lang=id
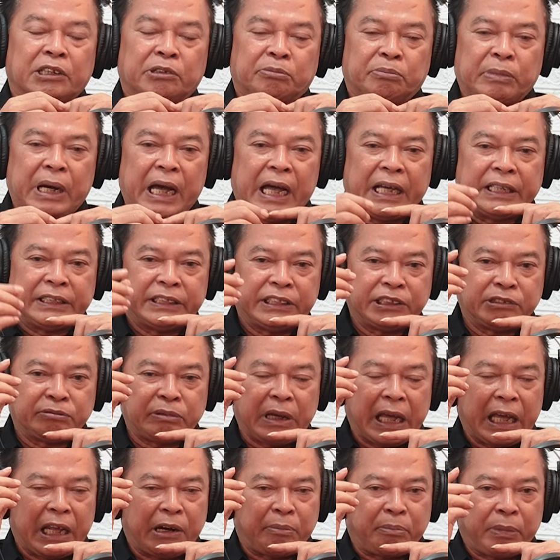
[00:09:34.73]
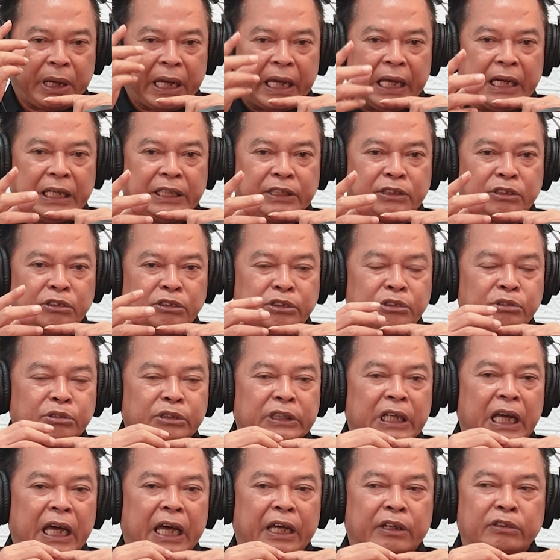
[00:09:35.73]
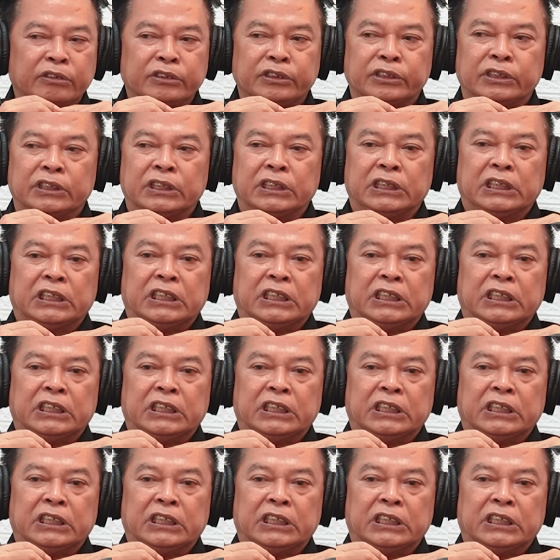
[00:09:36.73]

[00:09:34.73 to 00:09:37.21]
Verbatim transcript: mahasiswa RPL itu sudah harus